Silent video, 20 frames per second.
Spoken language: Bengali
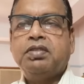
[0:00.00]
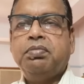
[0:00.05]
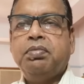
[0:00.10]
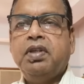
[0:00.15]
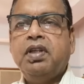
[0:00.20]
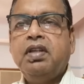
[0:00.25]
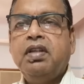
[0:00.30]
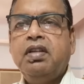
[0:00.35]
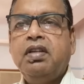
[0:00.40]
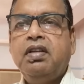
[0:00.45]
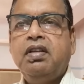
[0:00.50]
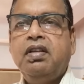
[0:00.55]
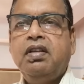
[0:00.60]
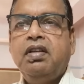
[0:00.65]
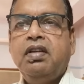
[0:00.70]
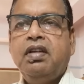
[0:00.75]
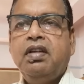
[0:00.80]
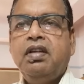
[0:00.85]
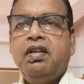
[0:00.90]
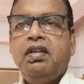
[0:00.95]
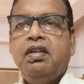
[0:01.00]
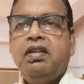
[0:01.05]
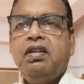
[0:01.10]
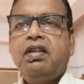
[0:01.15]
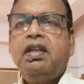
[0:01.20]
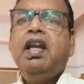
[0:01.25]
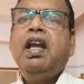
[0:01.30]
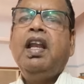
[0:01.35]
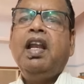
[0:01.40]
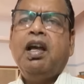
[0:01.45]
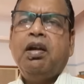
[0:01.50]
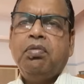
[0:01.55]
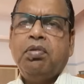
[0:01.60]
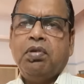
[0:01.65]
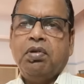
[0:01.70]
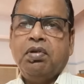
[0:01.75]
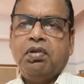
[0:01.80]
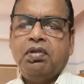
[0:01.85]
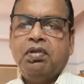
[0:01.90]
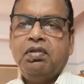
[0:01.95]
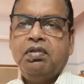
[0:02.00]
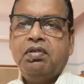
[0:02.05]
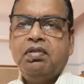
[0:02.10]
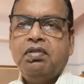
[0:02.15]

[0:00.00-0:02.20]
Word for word: আসবে কি লাভ হলো